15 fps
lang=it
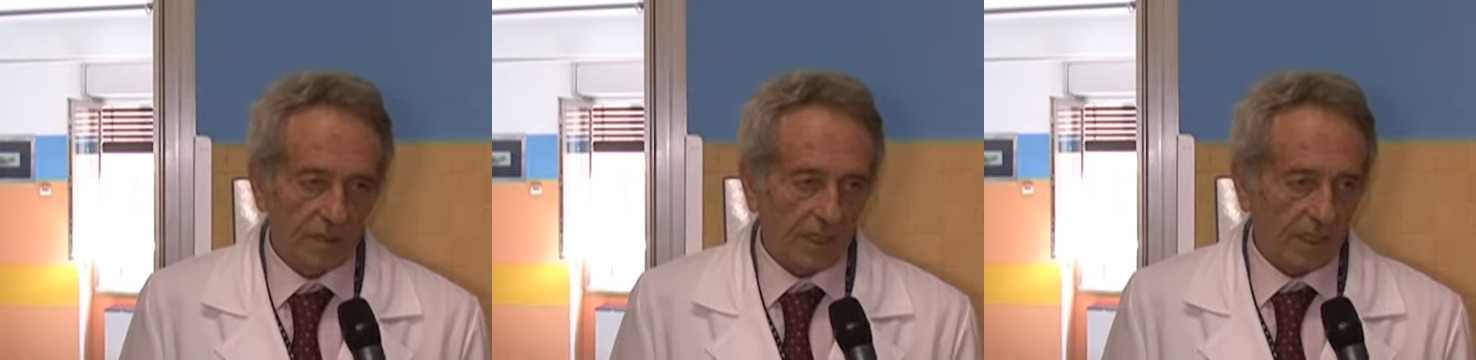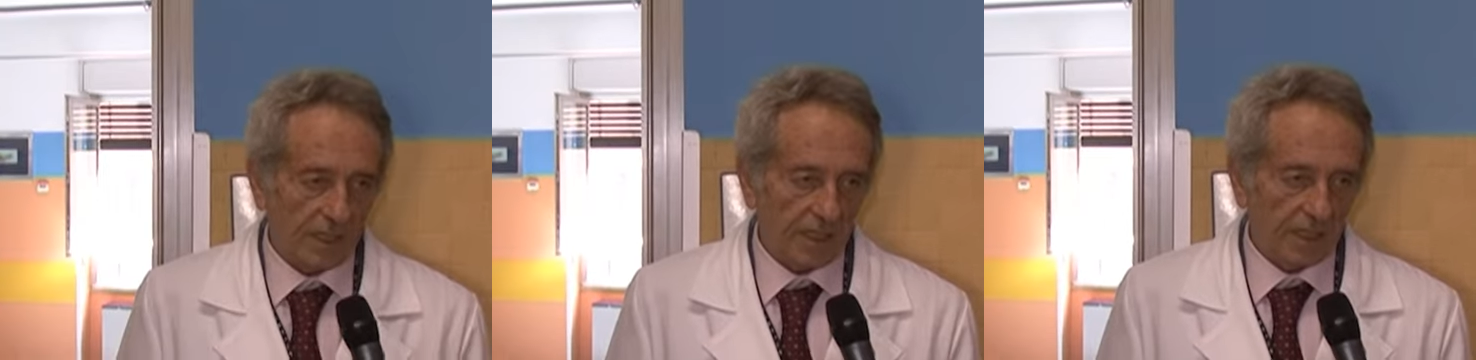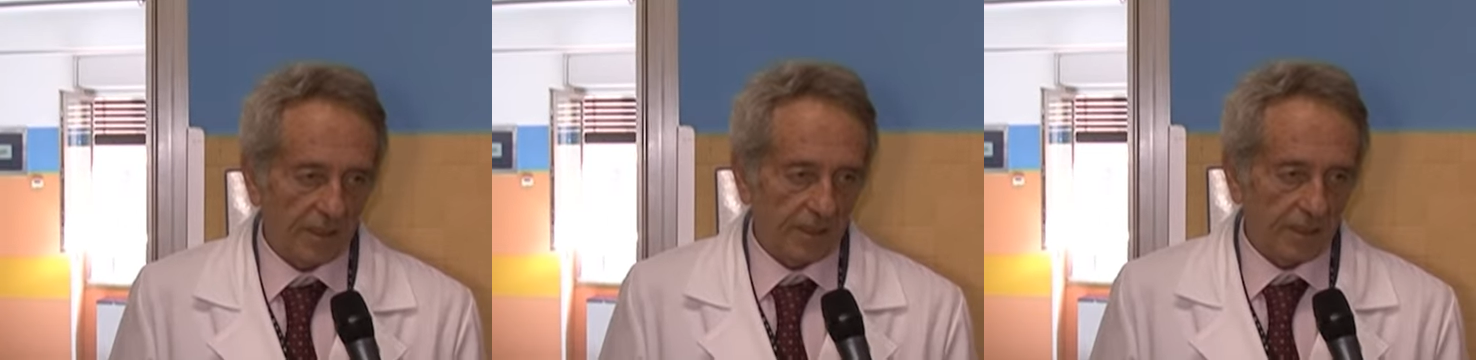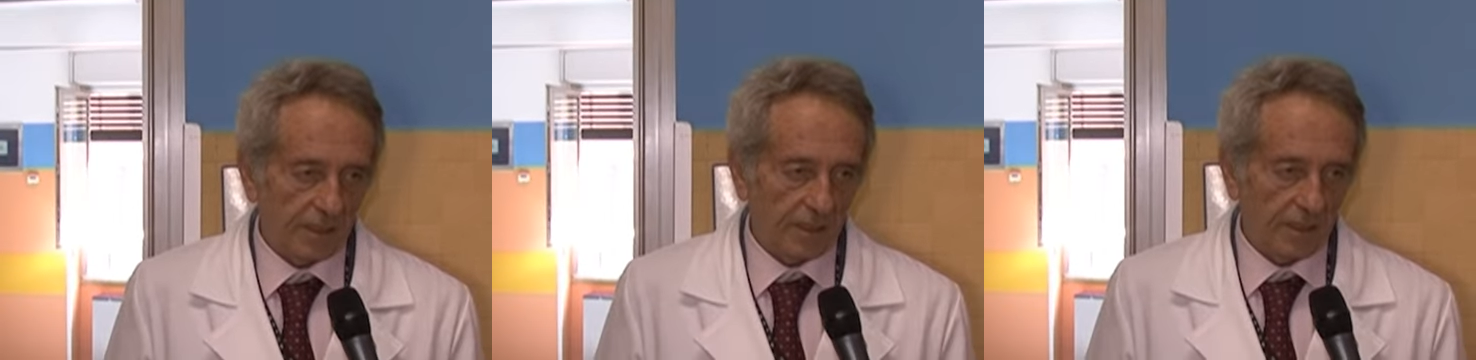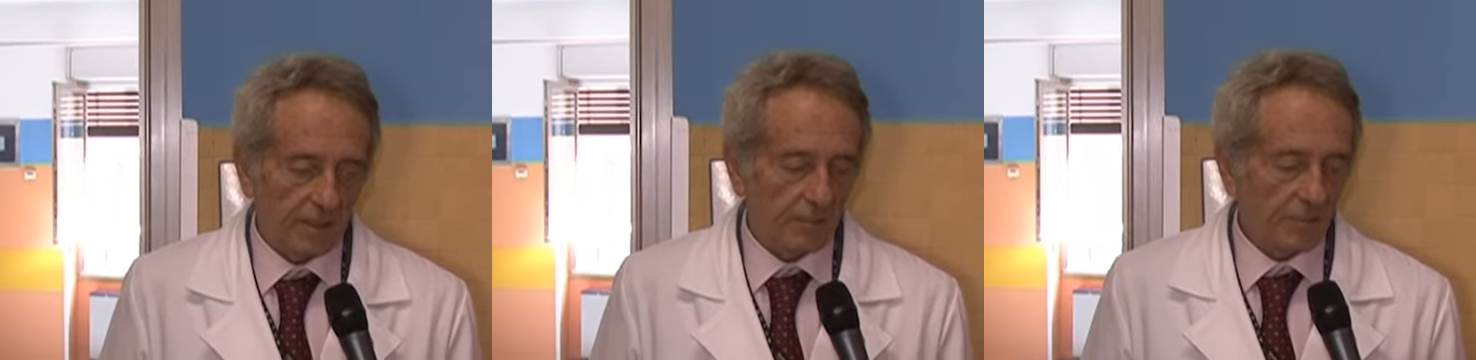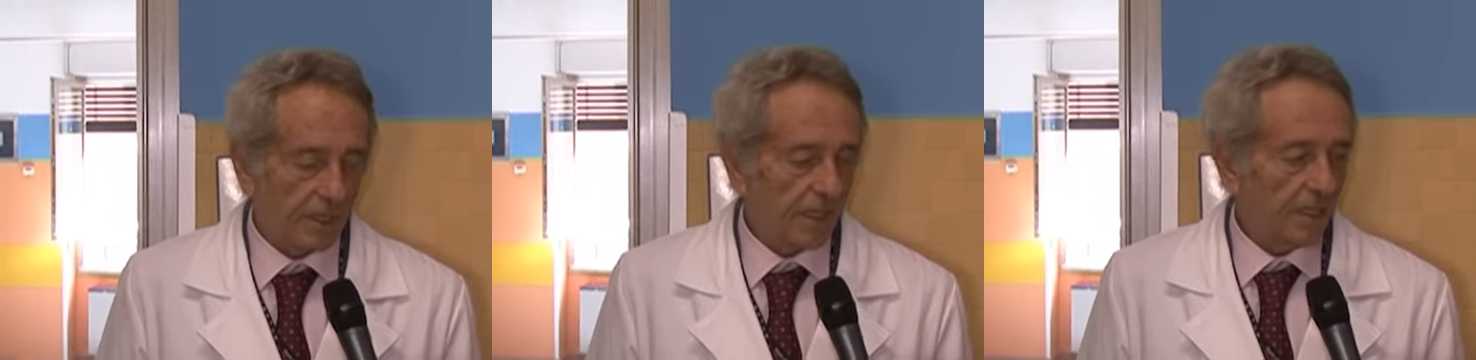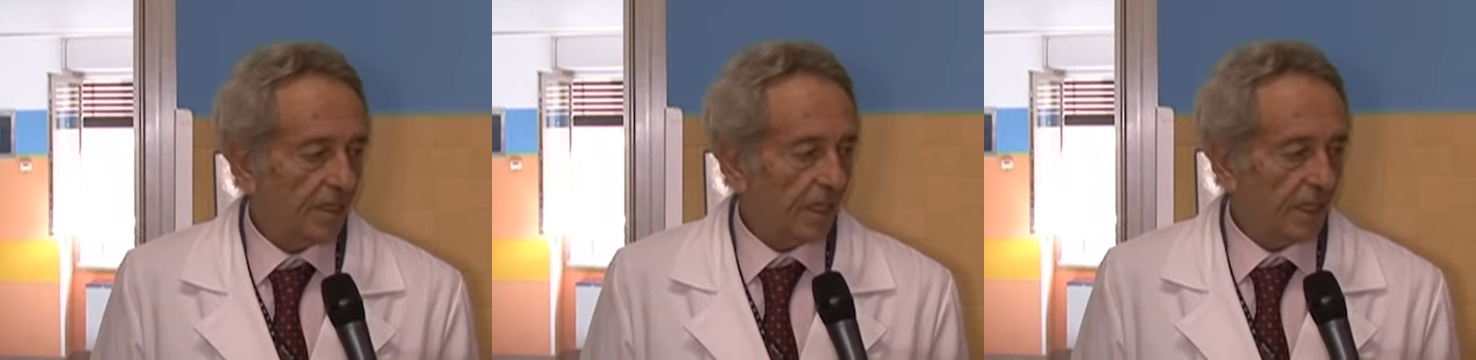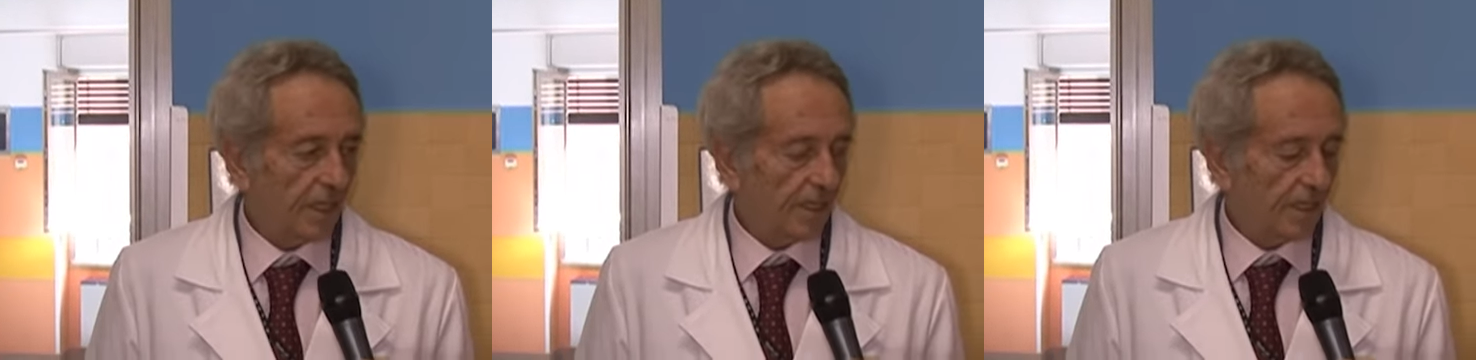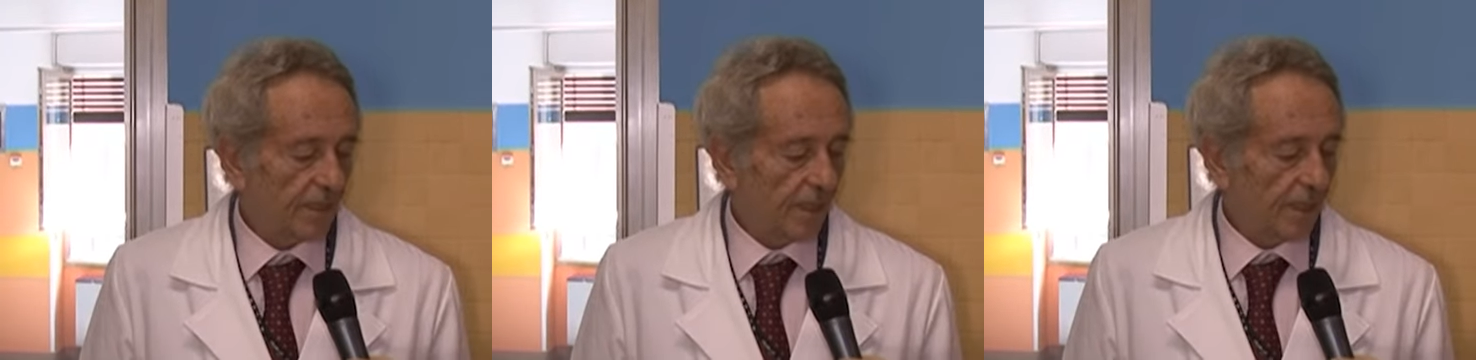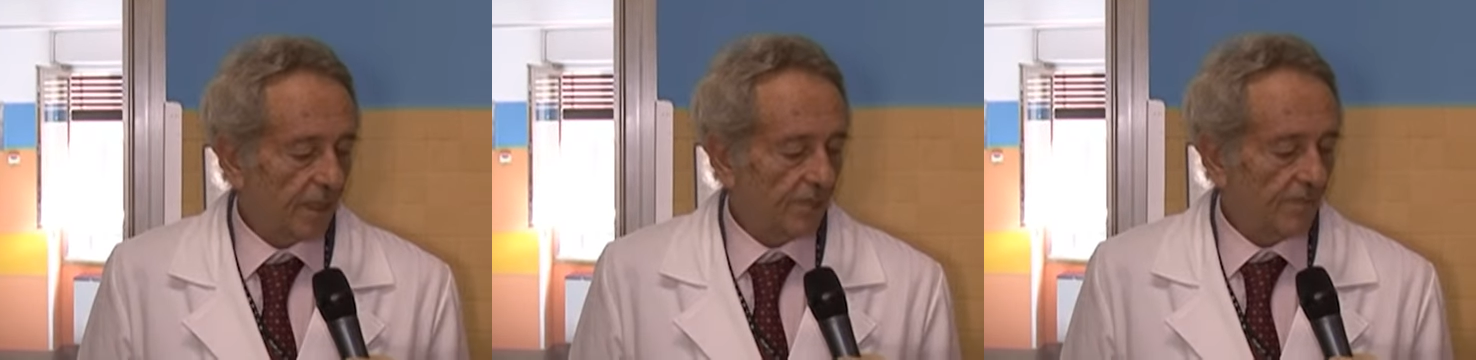dall'altra, in maniera tale
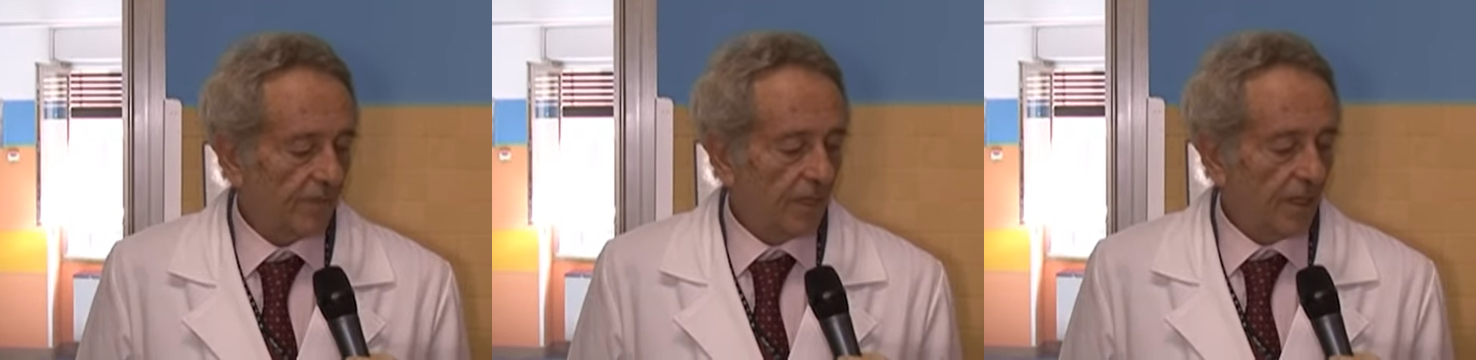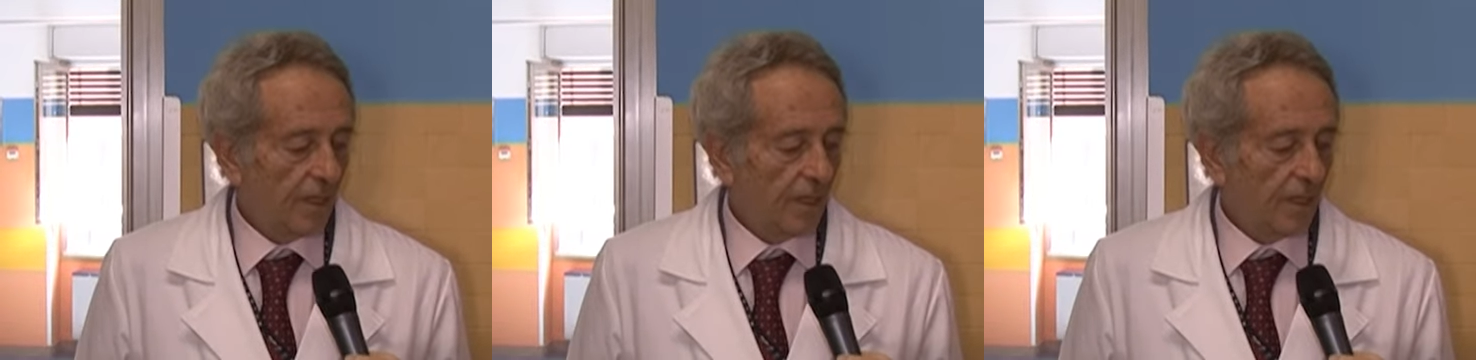da